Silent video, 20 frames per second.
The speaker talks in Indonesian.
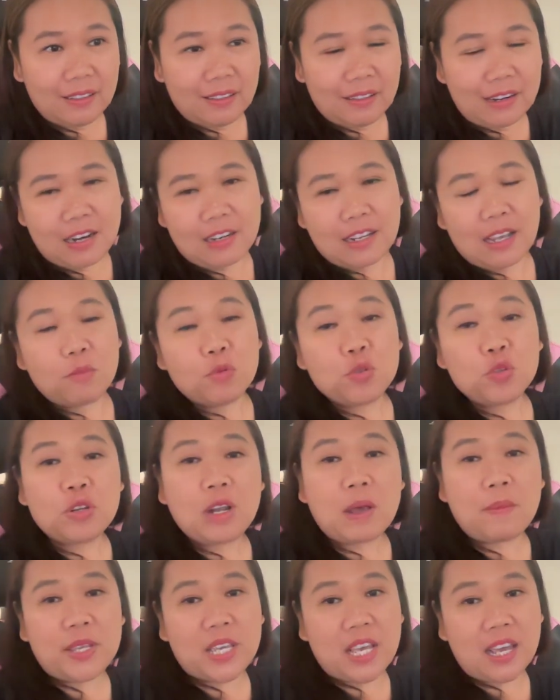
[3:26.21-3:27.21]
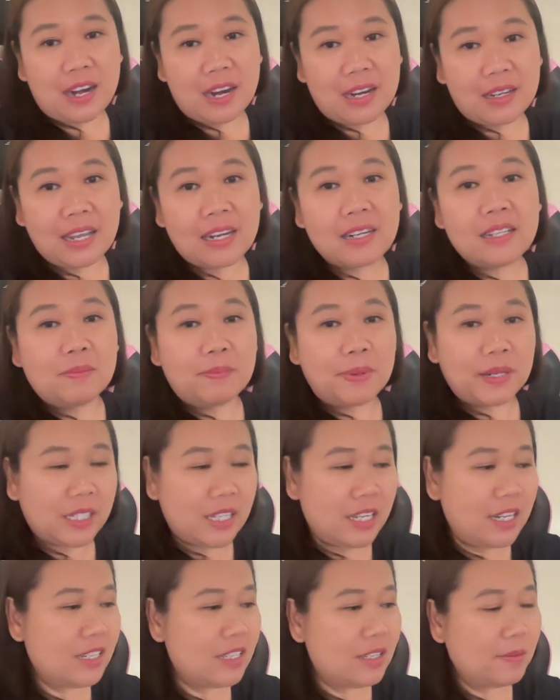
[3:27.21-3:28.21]
dan kamu sudah menyarankan seperti
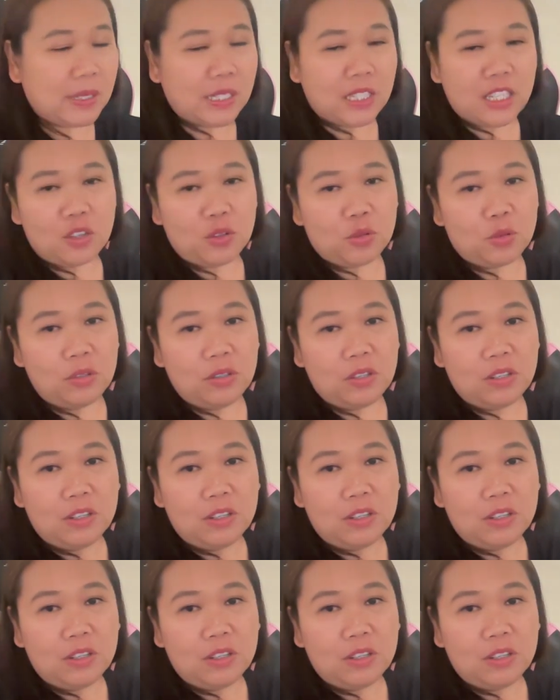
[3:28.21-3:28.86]
ini, seperti itu.